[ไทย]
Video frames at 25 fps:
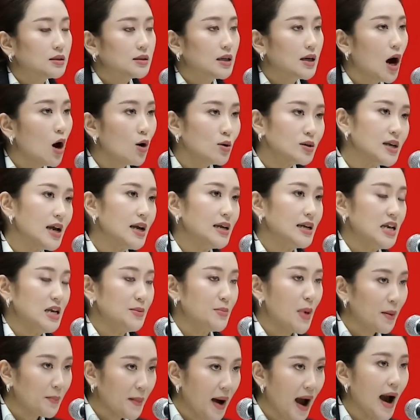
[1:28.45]
เข้าใจดี
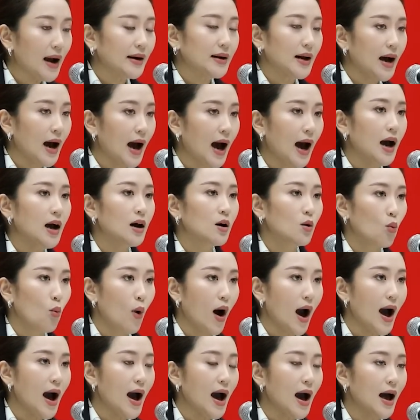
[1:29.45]
มากๆนะคะ
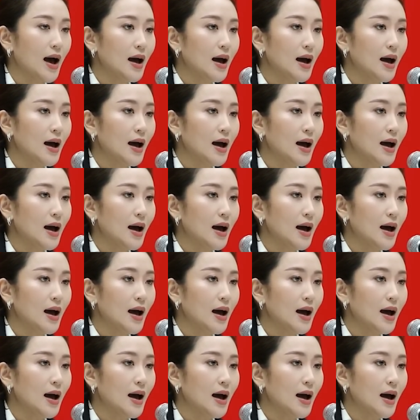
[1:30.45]
ว่า